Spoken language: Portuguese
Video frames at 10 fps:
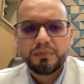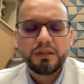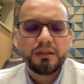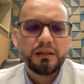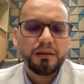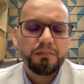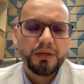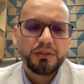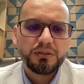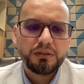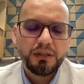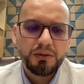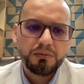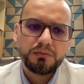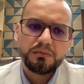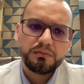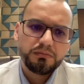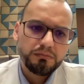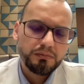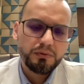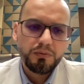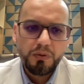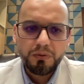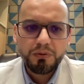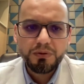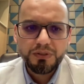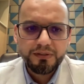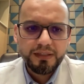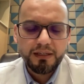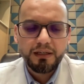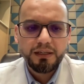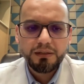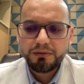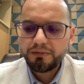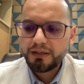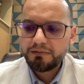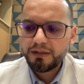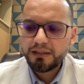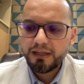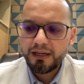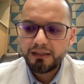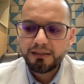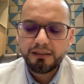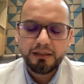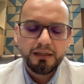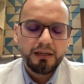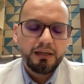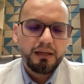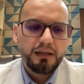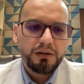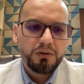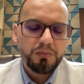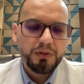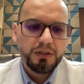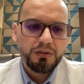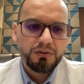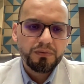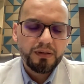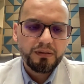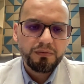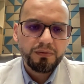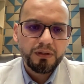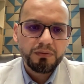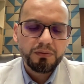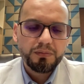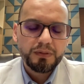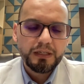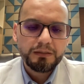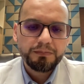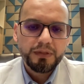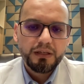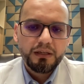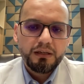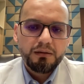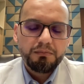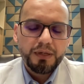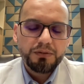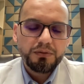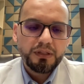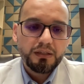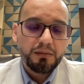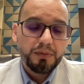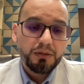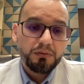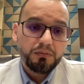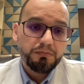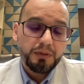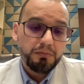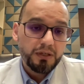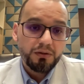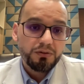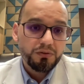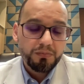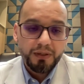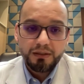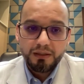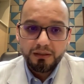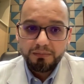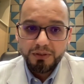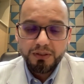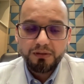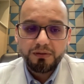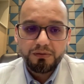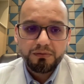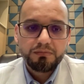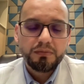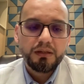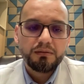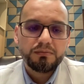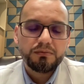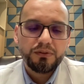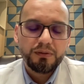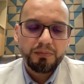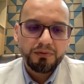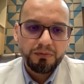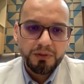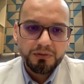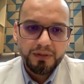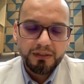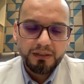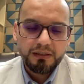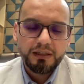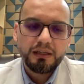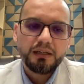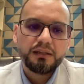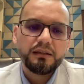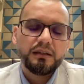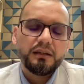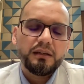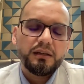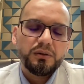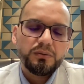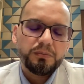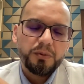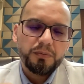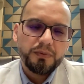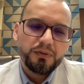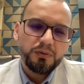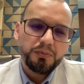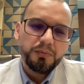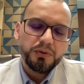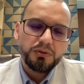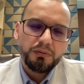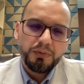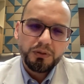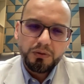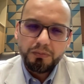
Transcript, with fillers: que de repente deu, o oncologista clínico vai avaliar aí é, como que isso vai ser feito, tá? Mas o tratamento primeiro é suspender a medicação, né? Você provavelmente vai internar, o pulmão, se o pulmão estiver muito